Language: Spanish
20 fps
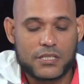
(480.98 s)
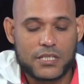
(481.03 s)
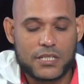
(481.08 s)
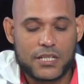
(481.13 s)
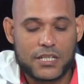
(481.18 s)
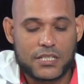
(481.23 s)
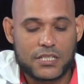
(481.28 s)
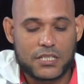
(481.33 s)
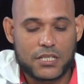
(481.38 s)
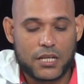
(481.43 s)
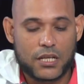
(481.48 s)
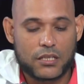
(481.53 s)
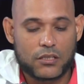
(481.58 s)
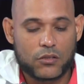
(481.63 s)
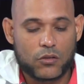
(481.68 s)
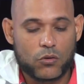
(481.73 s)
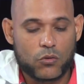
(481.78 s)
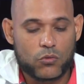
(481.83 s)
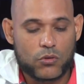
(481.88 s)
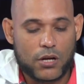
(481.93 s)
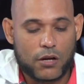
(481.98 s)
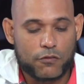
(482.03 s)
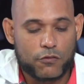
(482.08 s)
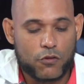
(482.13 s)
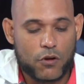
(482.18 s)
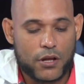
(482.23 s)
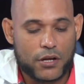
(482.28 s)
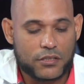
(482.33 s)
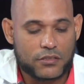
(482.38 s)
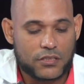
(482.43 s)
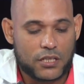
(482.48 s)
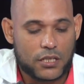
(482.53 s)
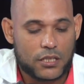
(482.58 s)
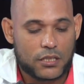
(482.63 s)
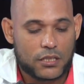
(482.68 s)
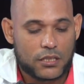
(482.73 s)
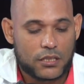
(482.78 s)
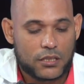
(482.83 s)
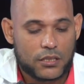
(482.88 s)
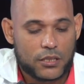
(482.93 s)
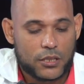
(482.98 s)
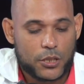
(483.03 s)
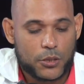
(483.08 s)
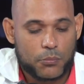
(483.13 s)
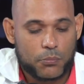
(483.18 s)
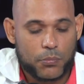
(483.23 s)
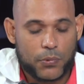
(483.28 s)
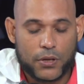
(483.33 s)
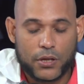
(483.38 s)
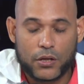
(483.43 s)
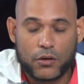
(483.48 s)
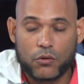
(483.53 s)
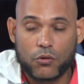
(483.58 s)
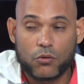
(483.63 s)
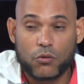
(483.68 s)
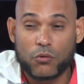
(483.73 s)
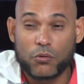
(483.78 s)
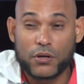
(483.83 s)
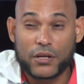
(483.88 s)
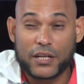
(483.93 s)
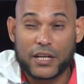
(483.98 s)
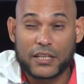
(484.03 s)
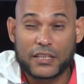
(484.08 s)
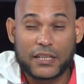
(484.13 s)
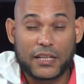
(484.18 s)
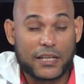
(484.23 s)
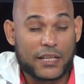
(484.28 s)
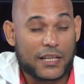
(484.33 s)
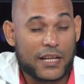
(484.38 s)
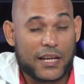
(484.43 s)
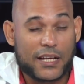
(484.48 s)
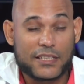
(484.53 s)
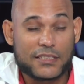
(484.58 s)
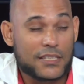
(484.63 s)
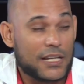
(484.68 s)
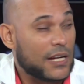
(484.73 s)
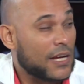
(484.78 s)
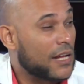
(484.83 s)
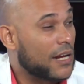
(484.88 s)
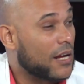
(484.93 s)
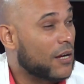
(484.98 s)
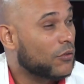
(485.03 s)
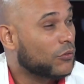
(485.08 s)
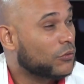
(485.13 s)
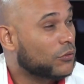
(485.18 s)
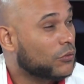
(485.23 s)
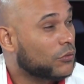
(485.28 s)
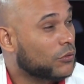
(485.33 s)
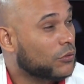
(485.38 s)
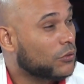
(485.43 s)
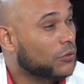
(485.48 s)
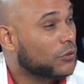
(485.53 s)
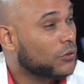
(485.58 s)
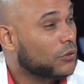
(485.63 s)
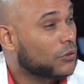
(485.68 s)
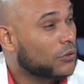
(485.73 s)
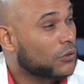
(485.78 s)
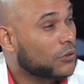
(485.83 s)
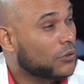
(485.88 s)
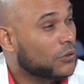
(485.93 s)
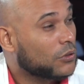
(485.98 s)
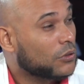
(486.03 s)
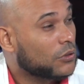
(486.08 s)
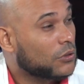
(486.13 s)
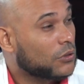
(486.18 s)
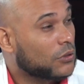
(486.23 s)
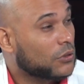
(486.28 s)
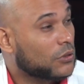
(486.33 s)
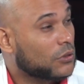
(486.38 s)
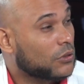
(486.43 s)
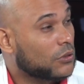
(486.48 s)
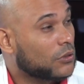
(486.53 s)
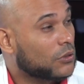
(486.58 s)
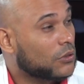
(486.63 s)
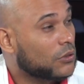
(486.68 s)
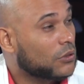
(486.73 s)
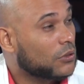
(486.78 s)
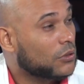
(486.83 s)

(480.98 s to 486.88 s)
sigue siendo una fuerza, pero en grandes ligas hay que sacar a Eso es así.